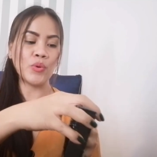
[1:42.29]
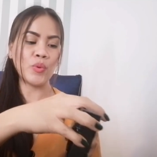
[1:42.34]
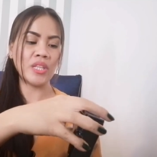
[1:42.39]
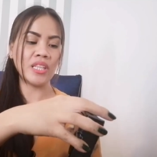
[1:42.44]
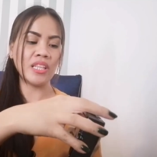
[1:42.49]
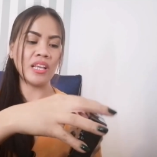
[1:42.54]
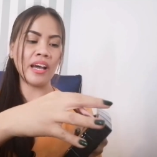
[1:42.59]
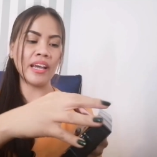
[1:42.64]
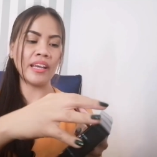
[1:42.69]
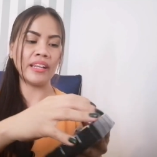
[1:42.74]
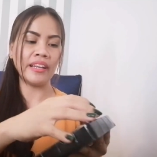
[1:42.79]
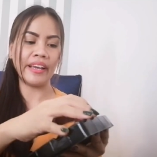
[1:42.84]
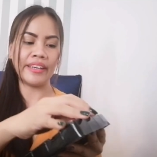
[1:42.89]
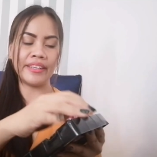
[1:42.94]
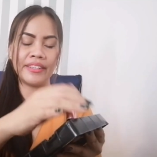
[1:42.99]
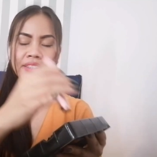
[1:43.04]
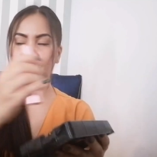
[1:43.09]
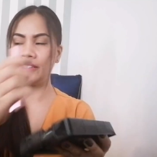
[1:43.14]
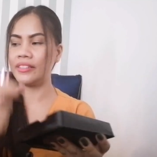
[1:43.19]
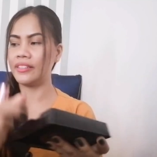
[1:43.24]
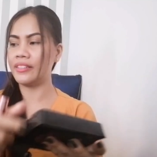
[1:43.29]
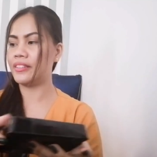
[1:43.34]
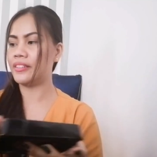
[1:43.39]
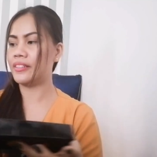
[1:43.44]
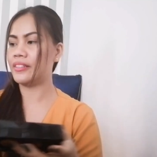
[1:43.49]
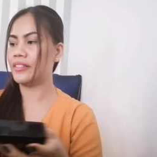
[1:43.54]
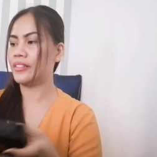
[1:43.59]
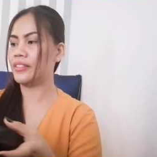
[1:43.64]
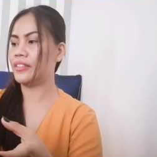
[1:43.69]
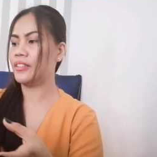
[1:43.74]
Milk Eyeliner.
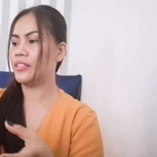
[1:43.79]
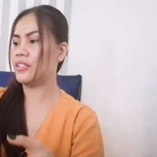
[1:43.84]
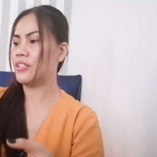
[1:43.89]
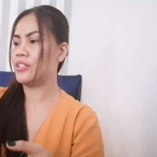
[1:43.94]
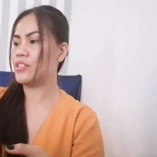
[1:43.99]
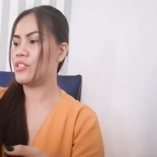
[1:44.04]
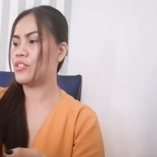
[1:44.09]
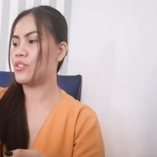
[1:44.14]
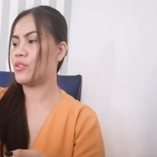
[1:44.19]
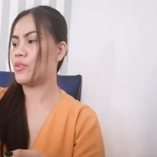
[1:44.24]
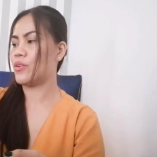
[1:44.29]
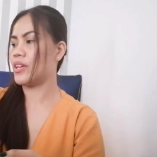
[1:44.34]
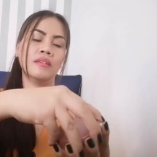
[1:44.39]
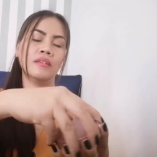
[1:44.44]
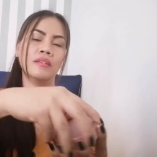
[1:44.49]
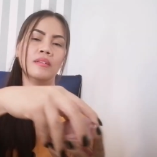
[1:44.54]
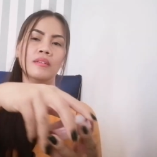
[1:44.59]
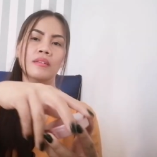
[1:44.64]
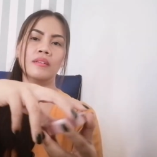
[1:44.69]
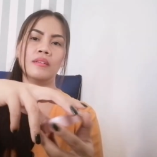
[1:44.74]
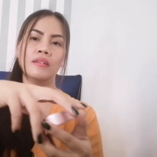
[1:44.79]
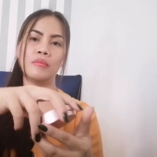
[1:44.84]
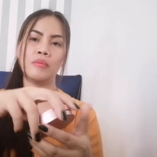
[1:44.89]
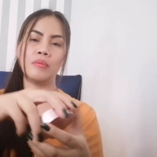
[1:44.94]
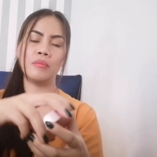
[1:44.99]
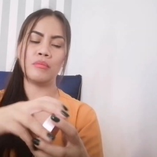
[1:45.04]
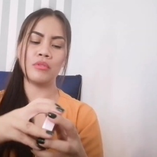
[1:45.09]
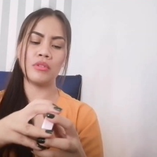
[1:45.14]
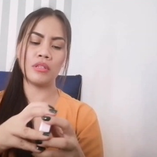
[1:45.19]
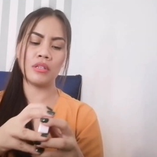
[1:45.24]
Okay. ay,
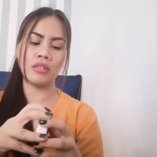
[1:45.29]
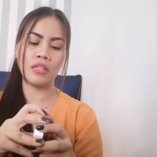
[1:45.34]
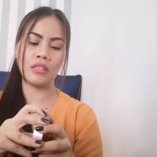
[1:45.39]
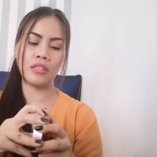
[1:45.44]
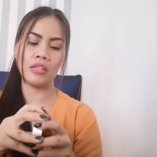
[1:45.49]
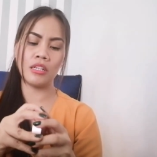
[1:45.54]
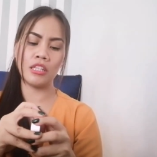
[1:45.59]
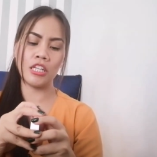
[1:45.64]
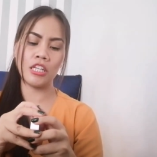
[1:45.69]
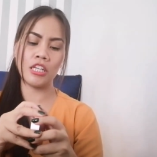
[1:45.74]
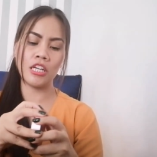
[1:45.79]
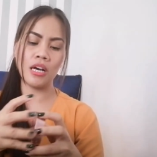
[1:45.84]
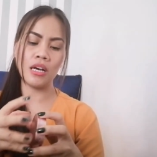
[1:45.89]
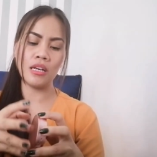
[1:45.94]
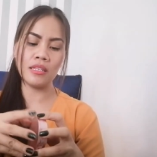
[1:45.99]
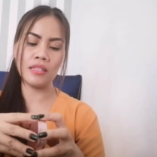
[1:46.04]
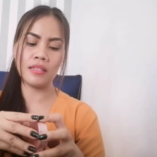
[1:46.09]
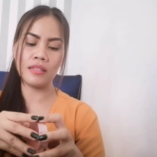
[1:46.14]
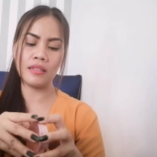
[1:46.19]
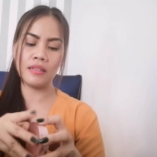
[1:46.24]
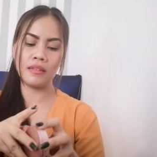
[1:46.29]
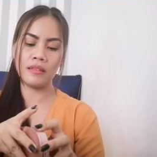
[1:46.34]
buksan natin yung tigas.